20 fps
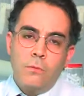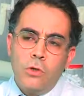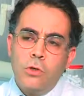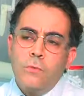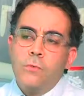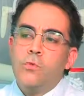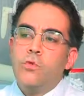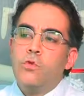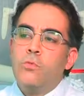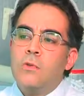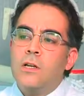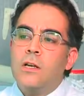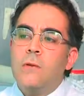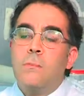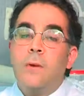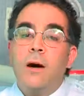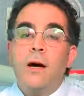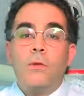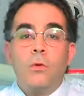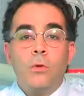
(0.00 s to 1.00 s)
Bu gibi durumlara
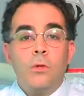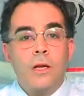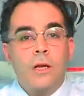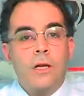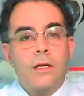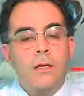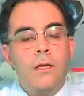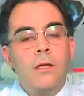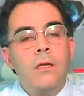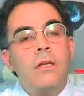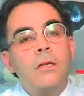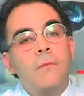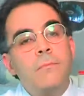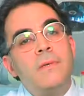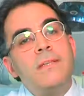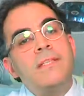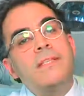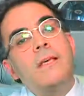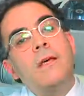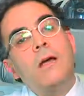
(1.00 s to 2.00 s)
bağlı olarak
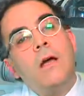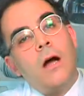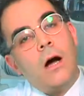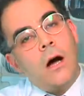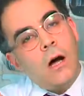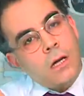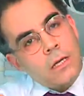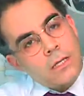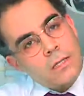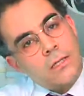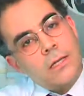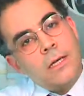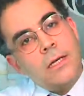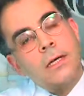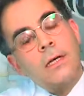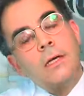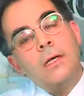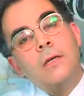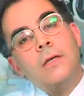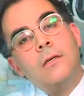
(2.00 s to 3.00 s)
biz
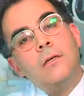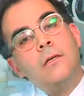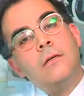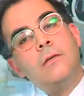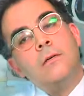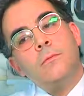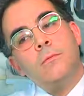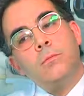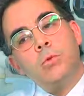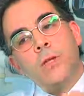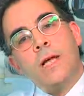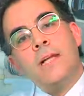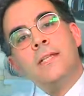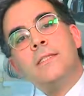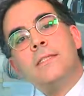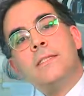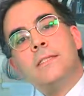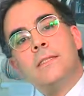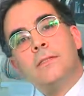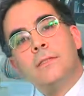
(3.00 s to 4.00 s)
ağızda e,
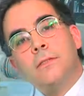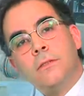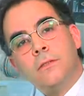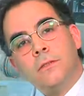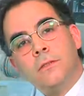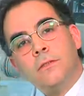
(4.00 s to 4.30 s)
bulantı